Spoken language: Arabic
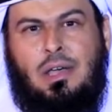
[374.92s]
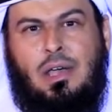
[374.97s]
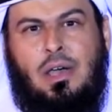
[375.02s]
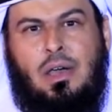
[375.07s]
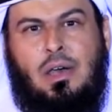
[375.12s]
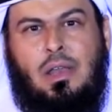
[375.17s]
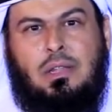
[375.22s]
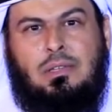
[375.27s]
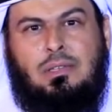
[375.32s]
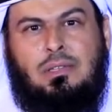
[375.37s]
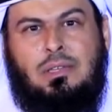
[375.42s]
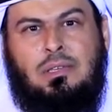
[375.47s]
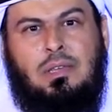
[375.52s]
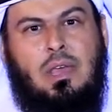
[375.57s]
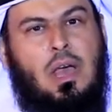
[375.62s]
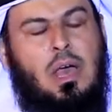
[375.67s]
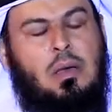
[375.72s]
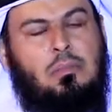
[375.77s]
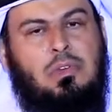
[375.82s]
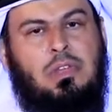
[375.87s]
قالت
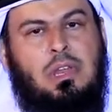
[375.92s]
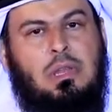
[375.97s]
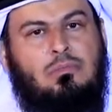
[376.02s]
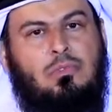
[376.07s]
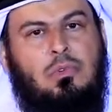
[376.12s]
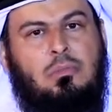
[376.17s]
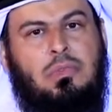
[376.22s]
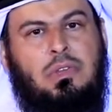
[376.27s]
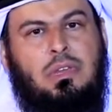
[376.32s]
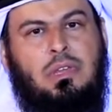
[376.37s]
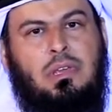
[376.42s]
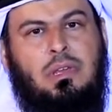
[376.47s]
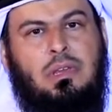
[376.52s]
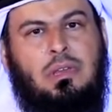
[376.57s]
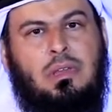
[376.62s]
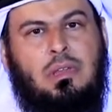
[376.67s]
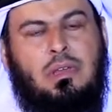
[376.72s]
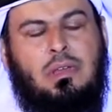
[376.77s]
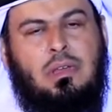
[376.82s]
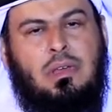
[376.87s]
يا أمير
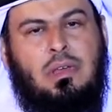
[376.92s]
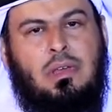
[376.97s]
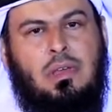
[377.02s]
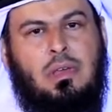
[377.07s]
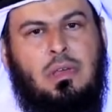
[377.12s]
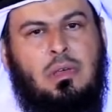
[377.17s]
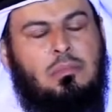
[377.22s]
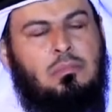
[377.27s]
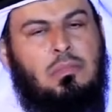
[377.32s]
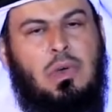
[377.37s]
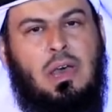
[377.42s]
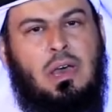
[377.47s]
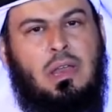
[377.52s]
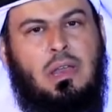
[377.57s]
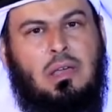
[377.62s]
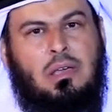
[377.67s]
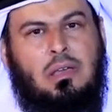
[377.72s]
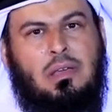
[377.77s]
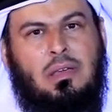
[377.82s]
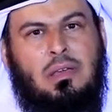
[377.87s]
المؤمنين ما
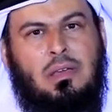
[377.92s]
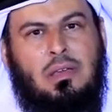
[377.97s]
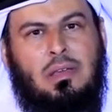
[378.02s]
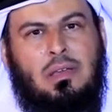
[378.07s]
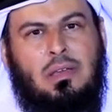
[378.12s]
لك